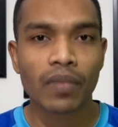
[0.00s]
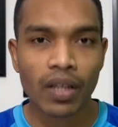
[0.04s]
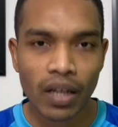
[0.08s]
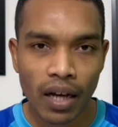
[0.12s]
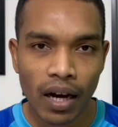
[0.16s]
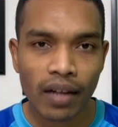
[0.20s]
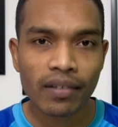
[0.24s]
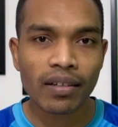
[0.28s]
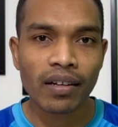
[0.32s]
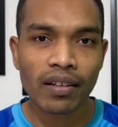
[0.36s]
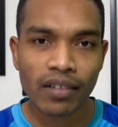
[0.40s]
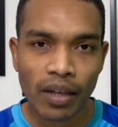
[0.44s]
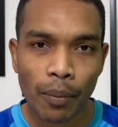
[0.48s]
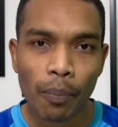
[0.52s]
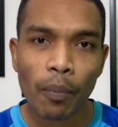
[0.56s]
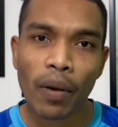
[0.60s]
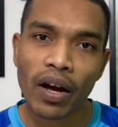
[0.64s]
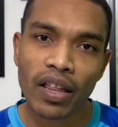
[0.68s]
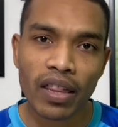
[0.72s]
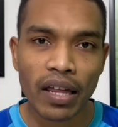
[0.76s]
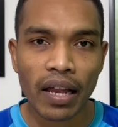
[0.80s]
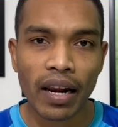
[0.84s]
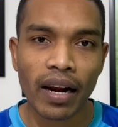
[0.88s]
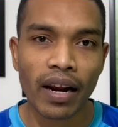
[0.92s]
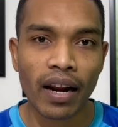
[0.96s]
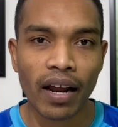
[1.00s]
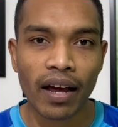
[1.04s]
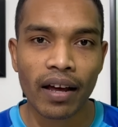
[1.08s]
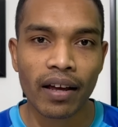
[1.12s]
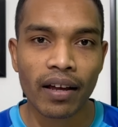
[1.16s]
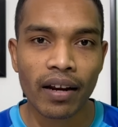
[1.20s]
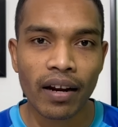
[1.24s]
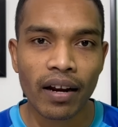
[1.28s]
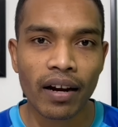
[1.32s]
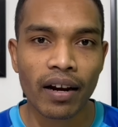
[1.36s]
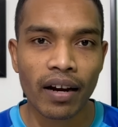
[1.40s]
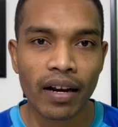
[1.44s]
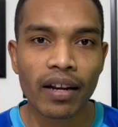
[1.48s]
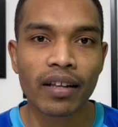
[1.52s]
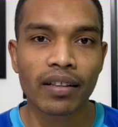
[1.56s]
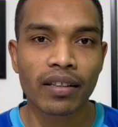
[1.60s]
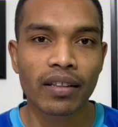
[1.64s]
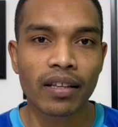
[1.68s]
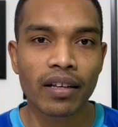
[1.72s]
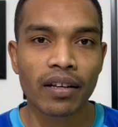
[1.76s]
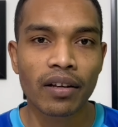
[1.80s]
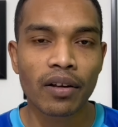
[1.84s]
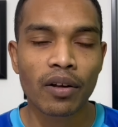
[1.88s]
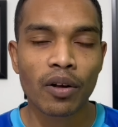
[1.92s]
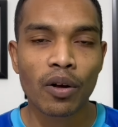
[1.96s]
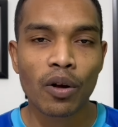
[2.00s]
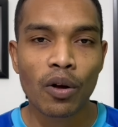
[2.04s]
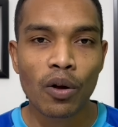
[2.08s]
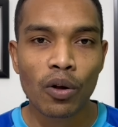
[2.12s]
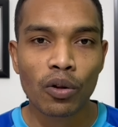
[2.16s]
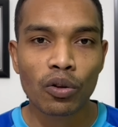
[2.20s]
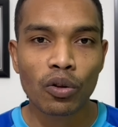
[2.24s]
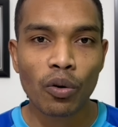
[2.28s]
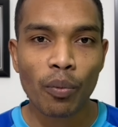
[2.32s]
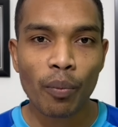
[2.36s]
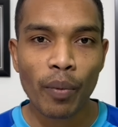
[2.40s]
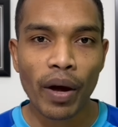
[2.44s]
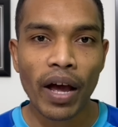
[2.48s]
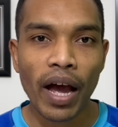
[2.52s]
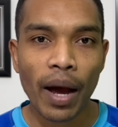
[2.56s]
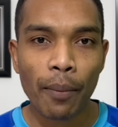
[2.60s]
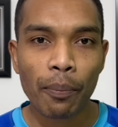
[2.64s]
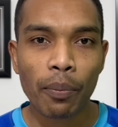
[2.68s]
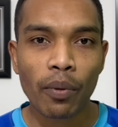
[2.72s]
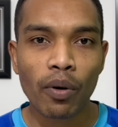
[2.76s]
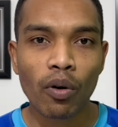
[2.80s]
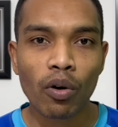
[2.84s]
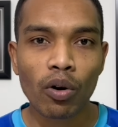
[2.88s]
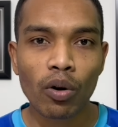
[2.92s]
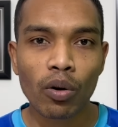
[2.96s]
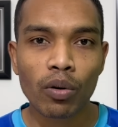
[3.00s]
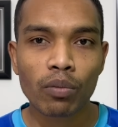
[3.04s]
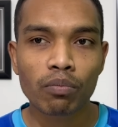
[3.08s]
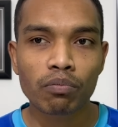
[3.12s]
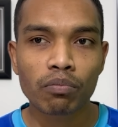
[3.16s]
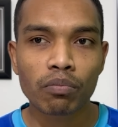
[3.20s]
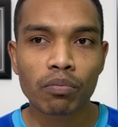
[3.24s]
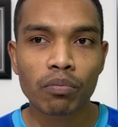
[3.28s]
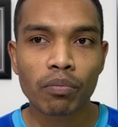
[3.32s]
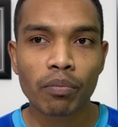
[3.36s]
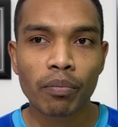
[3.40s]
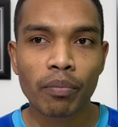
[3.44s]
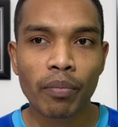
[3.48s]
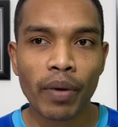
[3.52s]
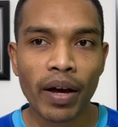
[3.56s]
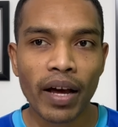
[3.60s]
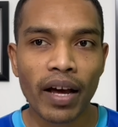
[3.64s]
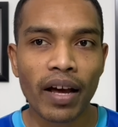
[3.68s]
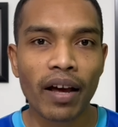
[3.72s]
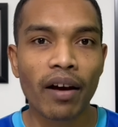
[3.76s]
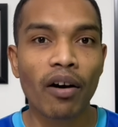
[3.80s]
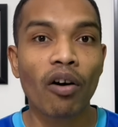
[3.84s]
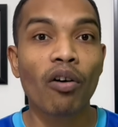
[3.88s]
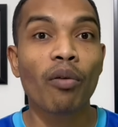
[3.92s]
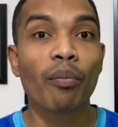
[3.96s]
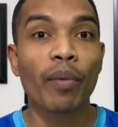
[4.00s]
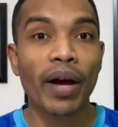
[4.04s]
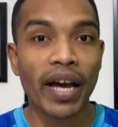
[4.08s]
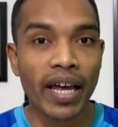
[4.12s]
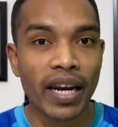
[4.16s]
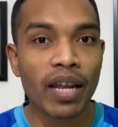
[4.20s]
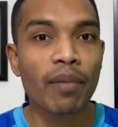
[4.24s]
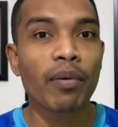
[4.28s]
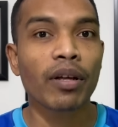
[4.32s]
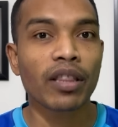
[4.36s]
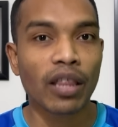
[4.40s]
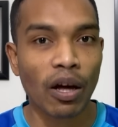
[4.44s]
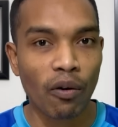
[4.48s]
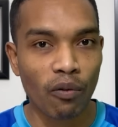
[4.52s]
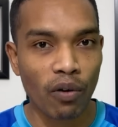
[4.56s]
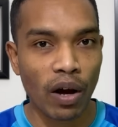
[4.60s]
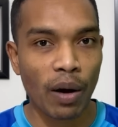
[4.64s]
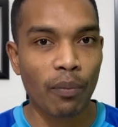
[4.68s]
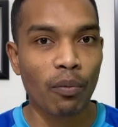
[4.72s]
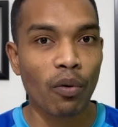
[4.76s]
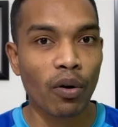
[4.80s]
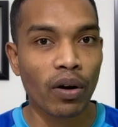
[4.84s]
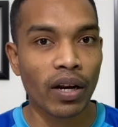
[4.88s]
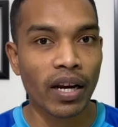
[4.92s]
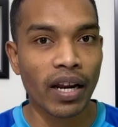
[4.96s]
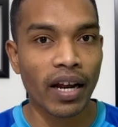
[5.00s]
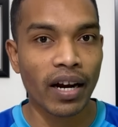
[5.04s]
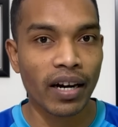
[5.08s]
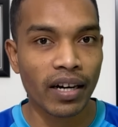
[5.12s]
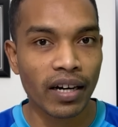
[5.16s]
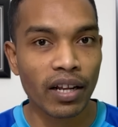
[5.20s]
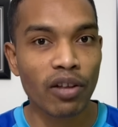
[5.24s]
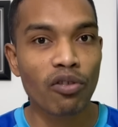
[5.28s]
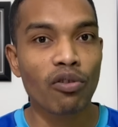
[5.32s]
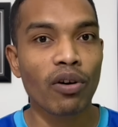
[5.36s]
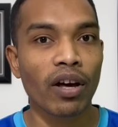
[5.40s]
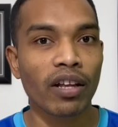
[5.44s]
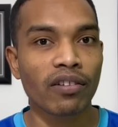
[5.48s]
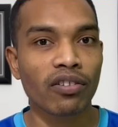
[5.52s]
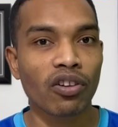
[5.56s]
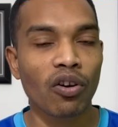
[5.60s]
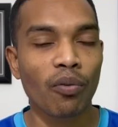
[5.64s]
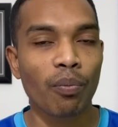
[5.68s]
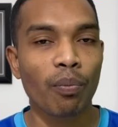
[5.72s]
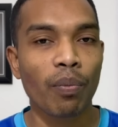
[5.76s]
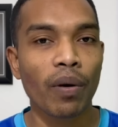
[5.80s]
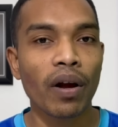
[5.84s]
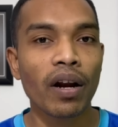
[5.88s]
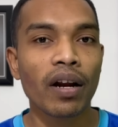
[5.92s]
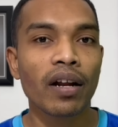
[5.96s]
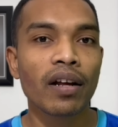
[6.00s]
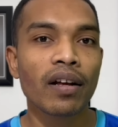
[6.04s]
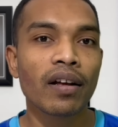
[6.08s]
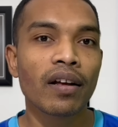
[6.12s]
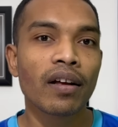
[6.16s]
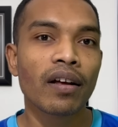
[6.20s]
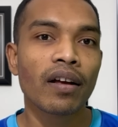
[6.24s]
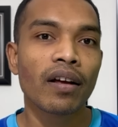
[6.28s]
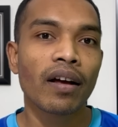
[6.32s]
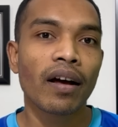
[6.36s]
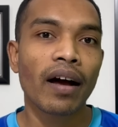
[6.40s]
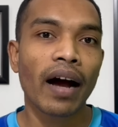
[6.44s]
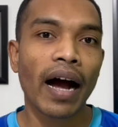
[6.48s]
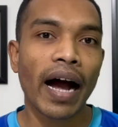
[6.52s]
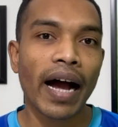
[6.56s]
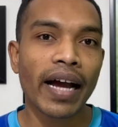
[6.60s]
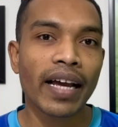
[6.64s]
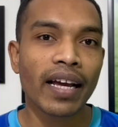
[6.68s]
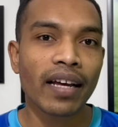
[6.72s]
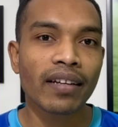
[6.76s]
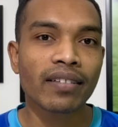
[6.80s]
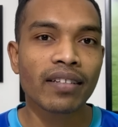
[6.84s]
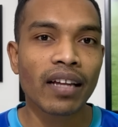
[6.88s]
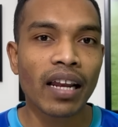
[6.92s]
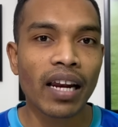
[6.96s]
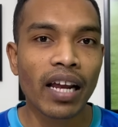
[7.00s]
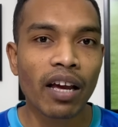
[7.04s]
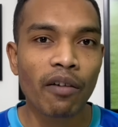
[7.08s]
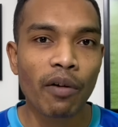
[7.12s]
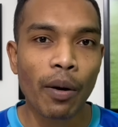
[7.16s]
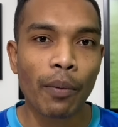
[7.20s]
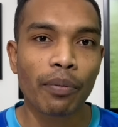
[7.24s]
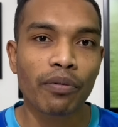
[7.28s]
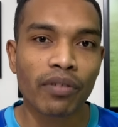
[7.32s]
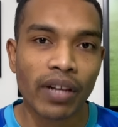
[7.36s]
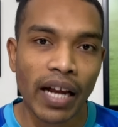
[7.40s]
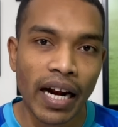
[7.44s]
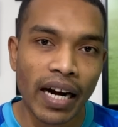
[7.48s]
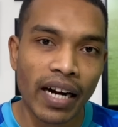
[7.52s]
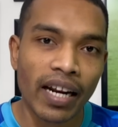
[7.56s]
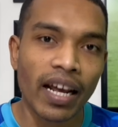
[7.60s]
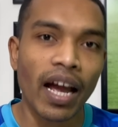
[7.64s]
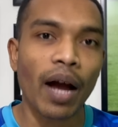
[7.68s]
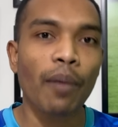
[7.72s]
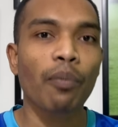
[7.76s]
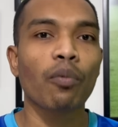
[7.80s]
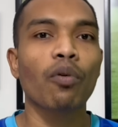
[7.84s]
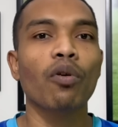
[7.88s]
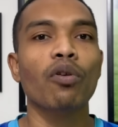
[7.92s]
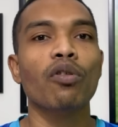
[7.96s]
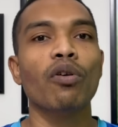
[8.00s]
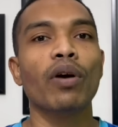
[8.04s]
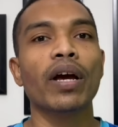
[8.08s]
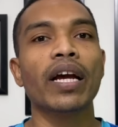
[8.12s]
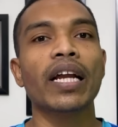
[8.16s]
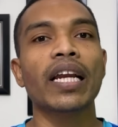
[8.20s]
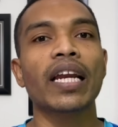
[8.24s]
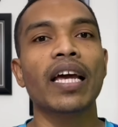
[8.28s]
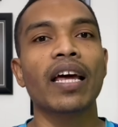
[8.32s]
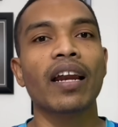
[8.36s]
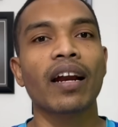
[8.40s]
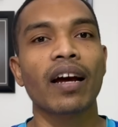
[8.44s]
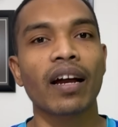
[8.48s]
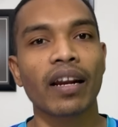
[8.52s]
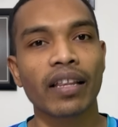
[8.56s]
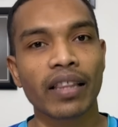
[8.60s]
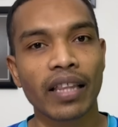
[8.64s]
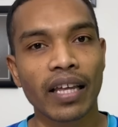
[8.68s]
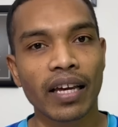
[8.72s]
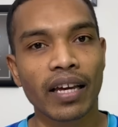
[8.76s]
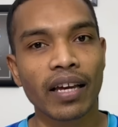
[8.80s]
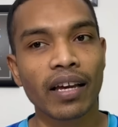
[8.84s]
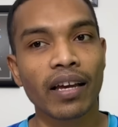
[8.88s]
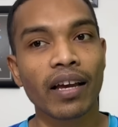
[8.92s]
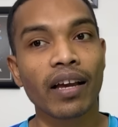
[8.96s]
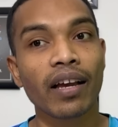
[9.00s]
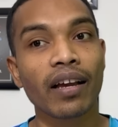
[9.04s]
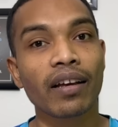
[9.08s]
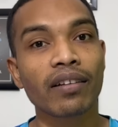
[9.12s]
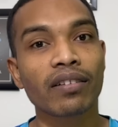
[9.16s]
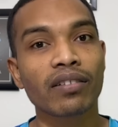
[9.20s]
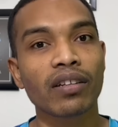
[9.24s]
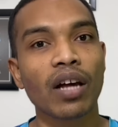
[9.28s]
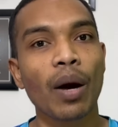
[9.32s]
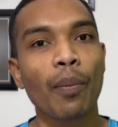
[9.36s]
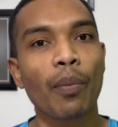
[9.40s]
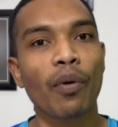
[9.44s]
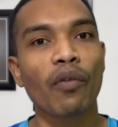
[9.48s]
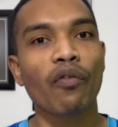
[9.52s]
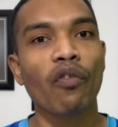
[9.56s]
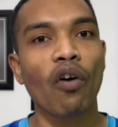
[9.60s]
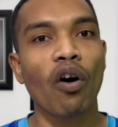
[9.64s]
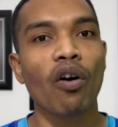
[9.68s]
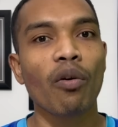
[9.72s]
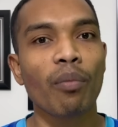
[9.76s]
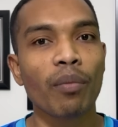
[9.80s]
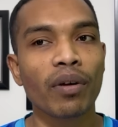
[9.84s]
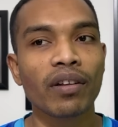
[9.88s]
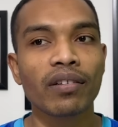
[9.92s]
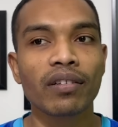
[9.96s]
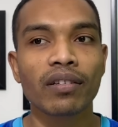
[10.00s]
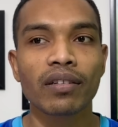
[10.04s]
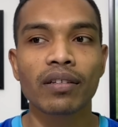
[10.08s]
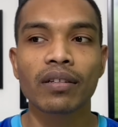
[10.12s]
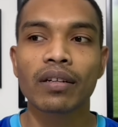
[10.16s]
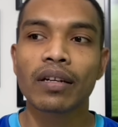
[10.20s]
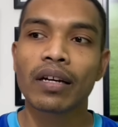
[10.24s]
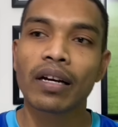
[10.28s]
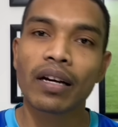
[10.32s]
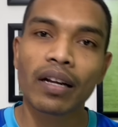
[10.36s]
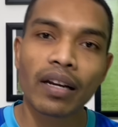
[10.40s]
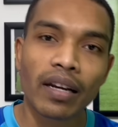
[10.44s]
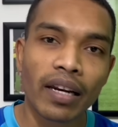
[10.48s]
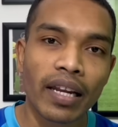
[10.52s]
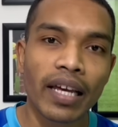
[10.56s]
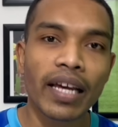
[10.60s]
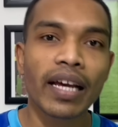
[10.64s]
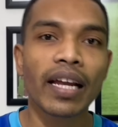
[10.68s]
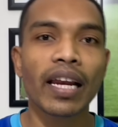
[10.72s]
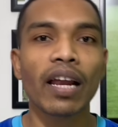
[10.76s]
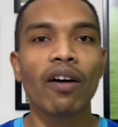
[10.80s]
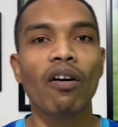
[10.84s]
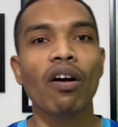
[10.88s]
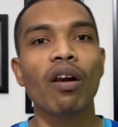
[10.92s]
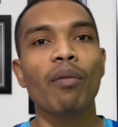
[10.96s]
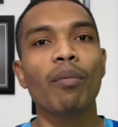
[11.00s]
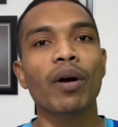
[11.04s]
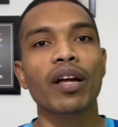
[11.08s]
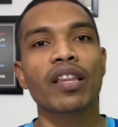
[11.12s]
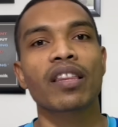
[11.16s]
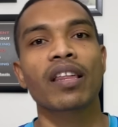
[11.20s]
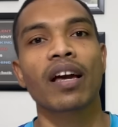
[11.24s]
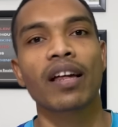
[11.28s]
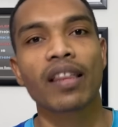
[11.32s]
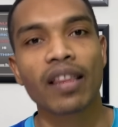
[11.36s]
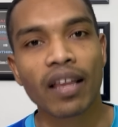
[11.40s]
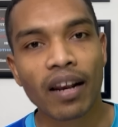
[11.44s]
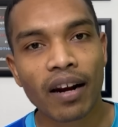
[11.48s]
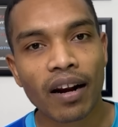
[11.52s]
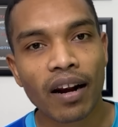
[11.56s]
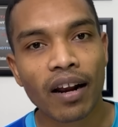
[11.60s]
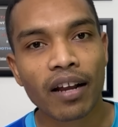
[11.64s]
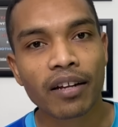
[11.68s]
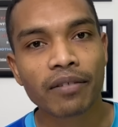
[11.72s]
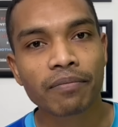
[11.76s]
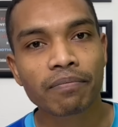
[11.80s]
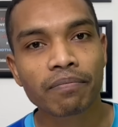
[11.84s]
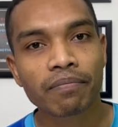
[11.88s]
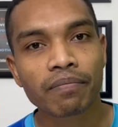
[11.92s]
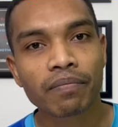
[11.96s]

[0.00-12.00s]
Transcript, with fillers: ऐसा सबका चल रहा है है ना गणित तो मैं आपको मैं और मैं नहीं बताऊंगा आपको क्लियरिटी जो है इसके ऊपर आईएसएल की वेबसाइट ही आपको जो है क्लियर कर देगी कि किसका परफॉर्मेंस लीग लेवल में अच्छा चल रहा है